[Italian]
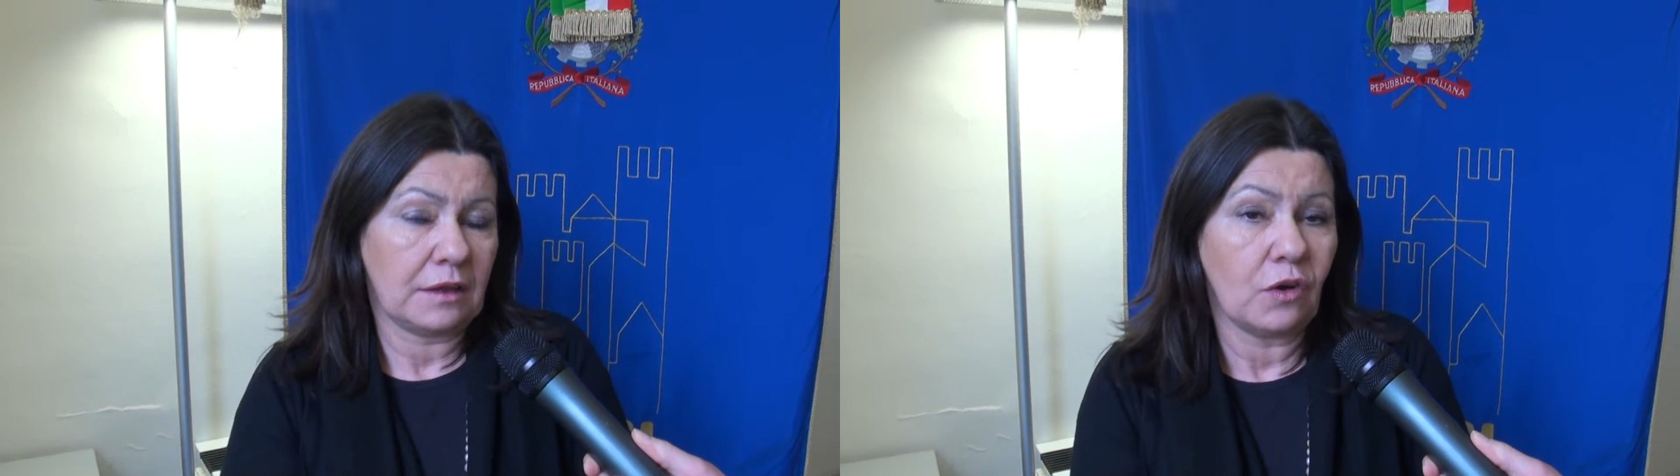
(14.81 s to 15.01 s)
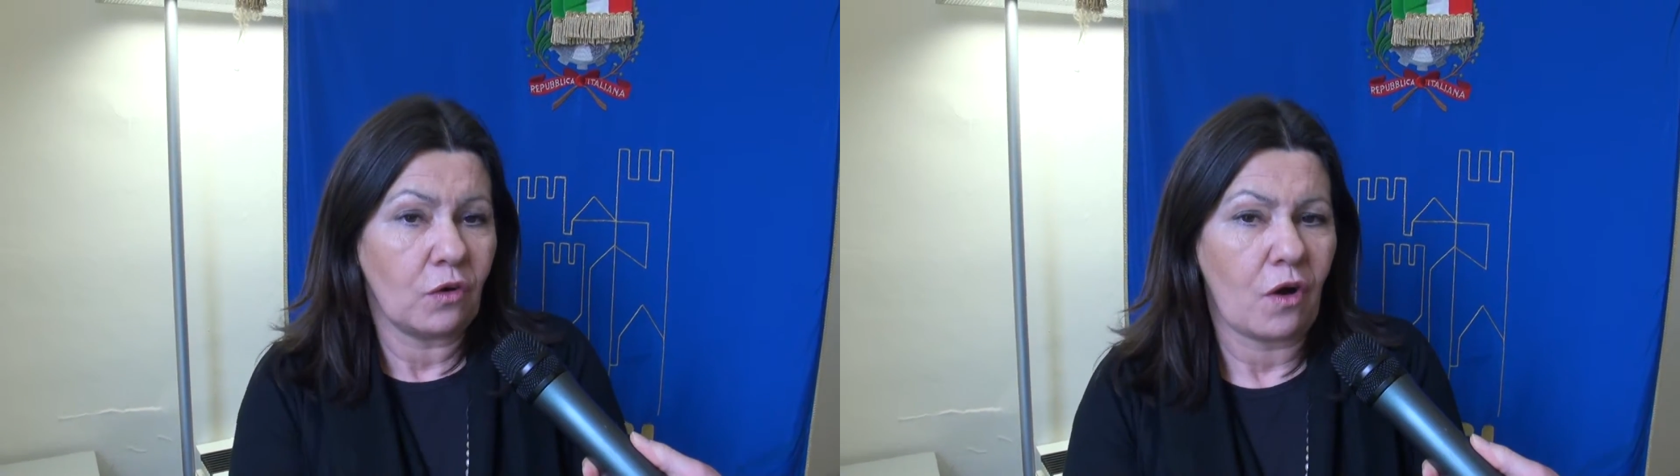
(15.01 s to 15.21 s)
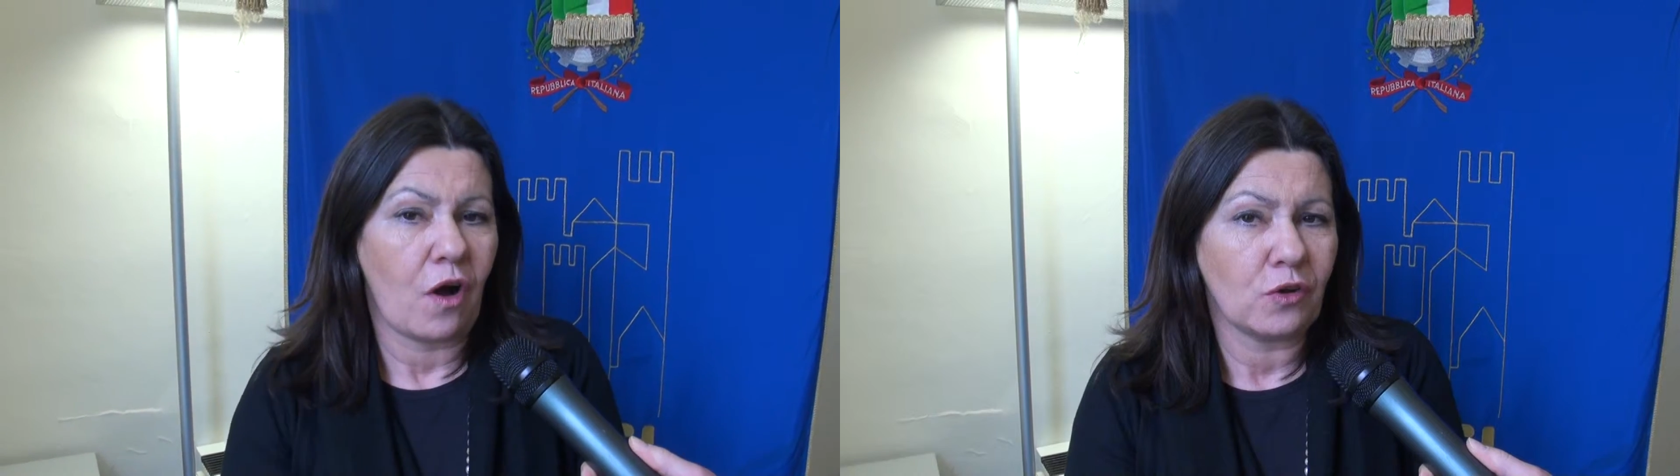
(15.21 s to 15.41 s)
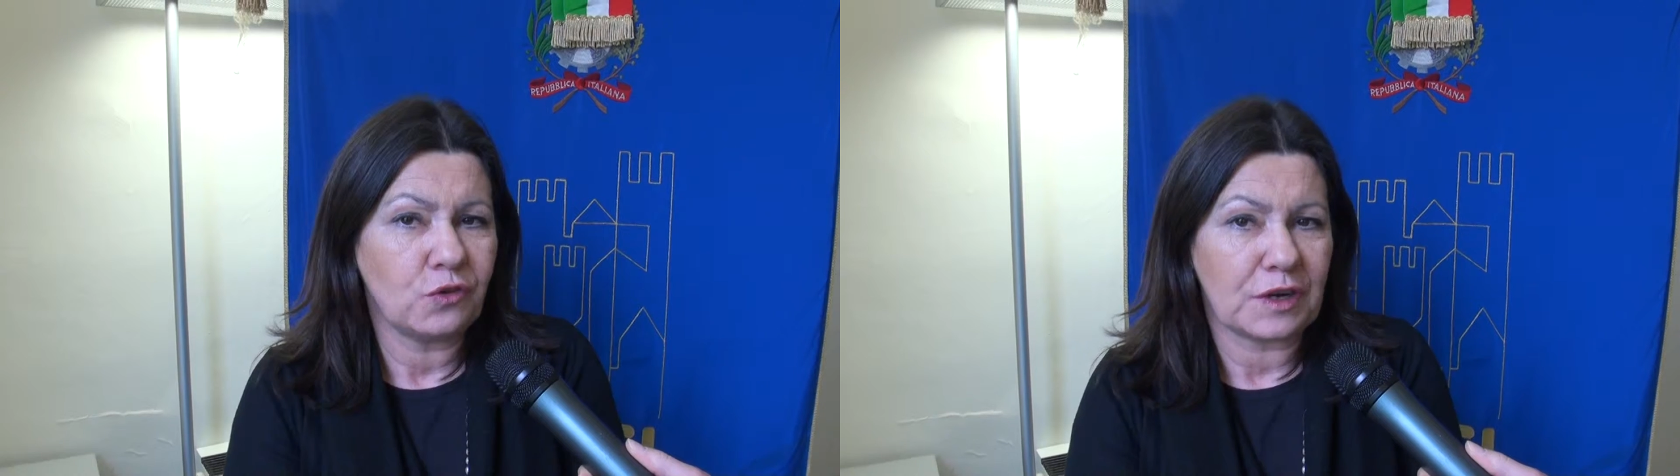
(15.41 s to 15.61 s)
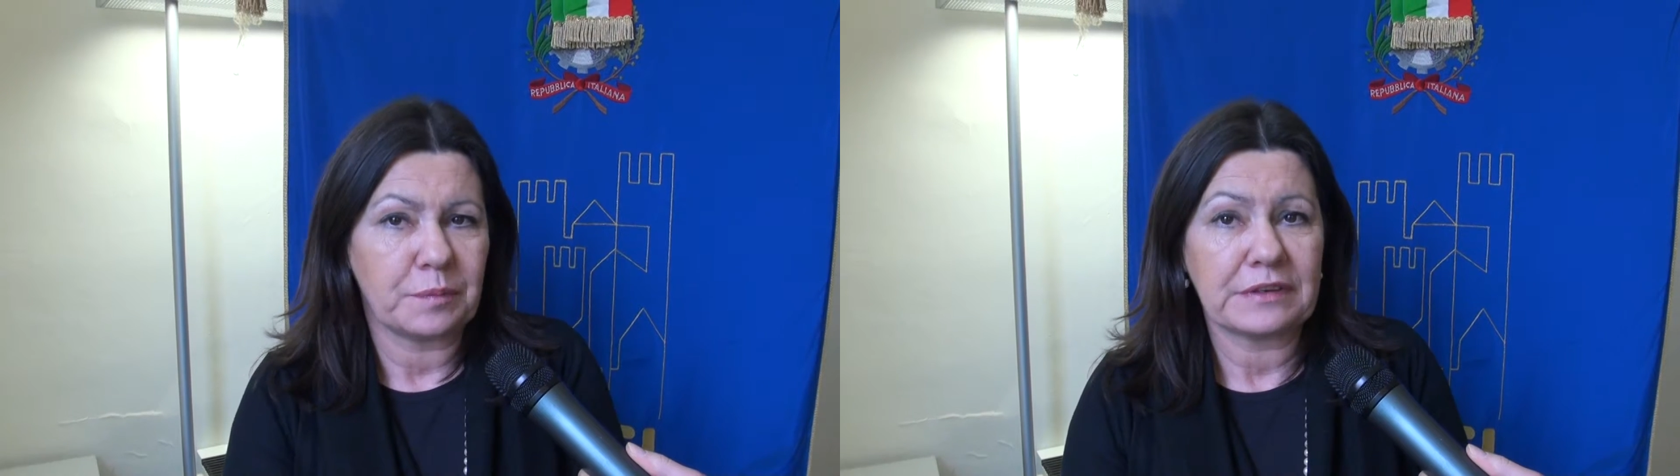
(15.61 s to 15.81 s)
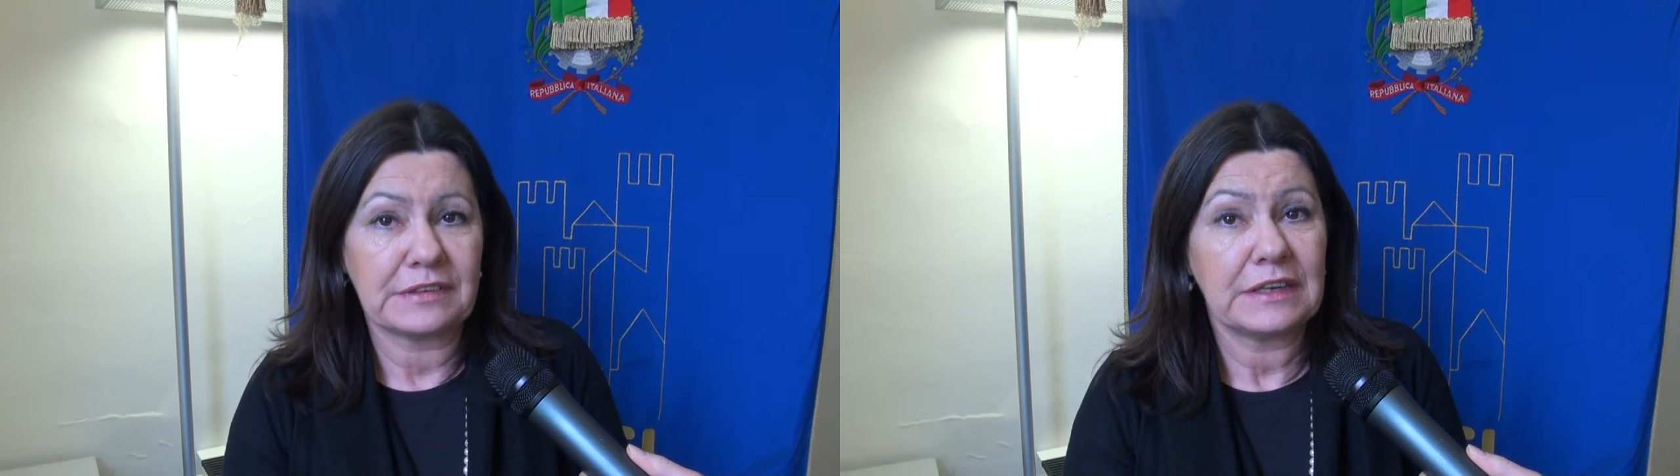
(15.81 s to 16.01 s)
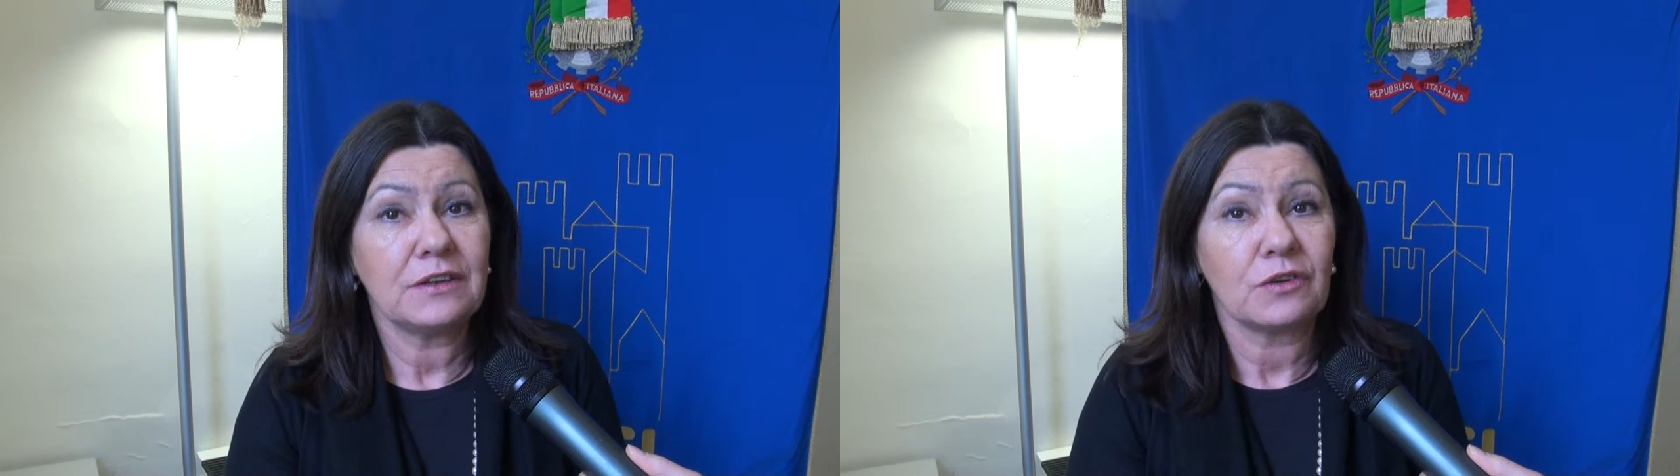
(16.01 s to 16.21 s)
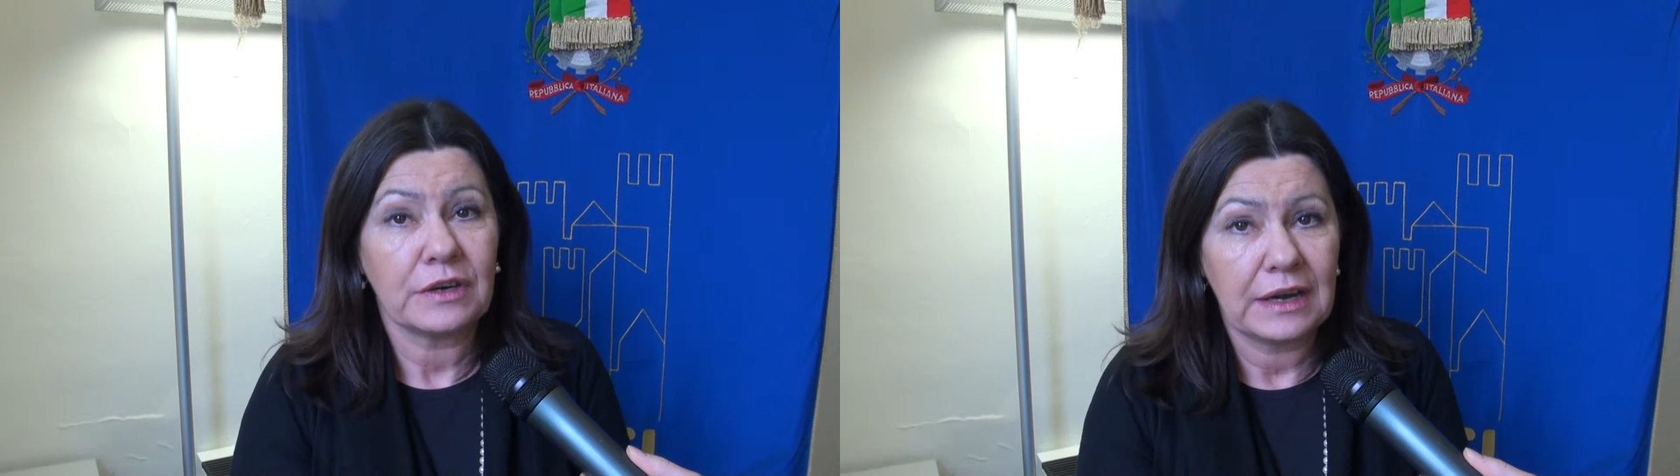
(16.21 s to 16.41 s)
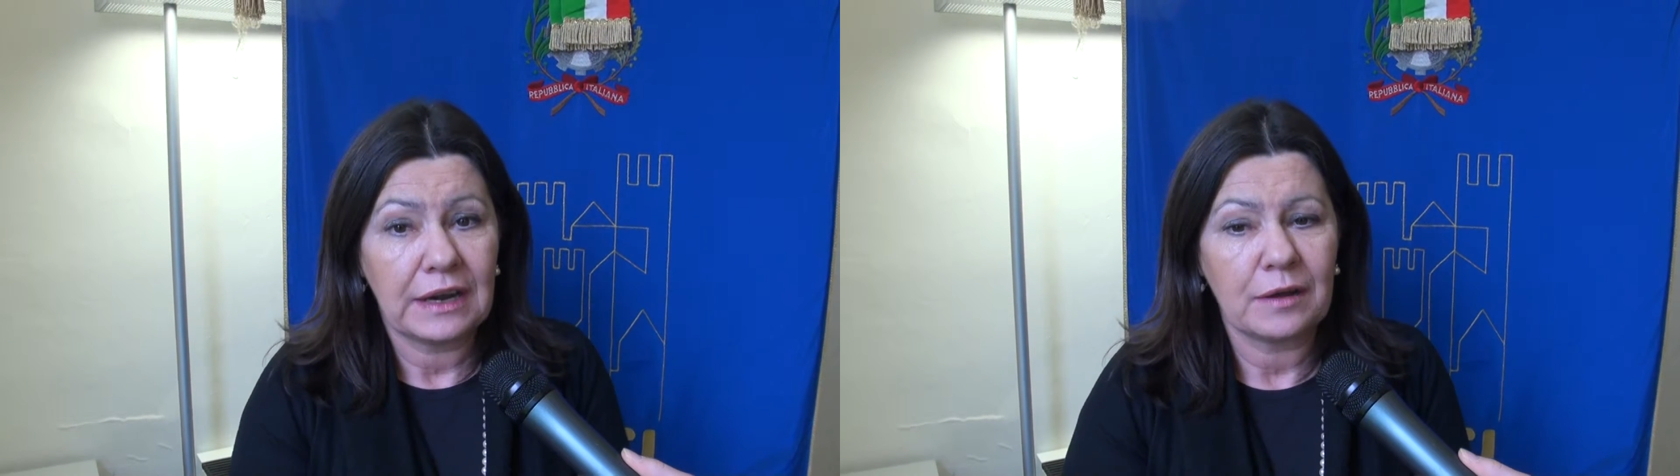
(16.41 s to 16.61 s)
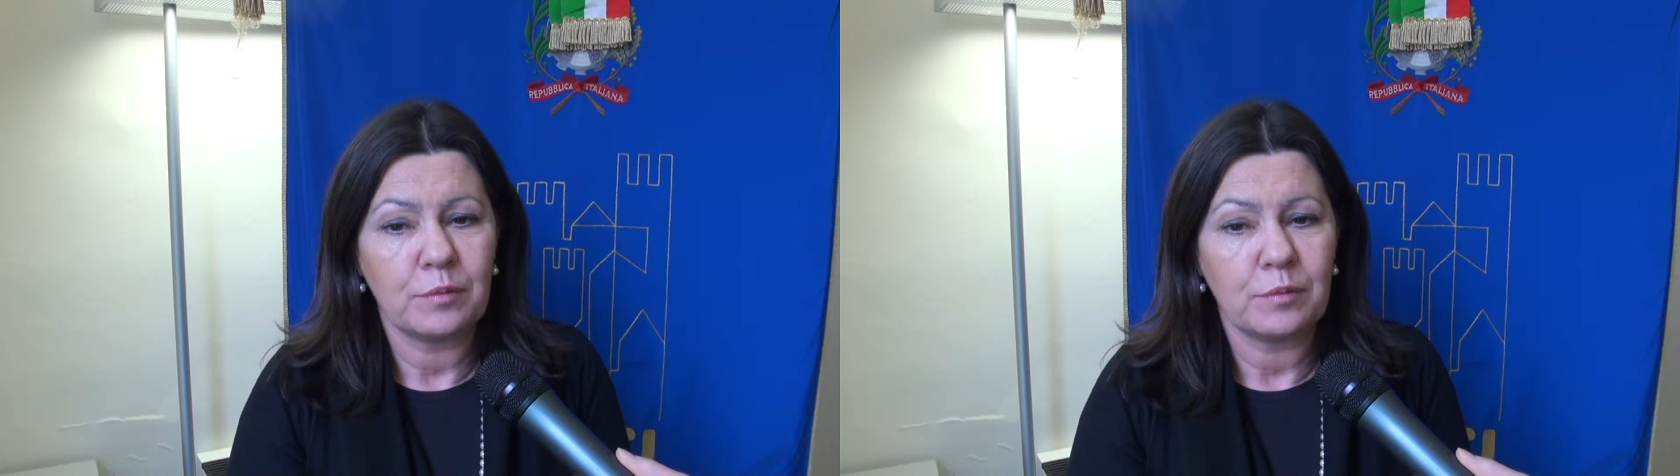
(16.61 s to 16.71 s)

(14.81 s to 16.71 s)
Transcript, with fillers: io oggi rappresento nella,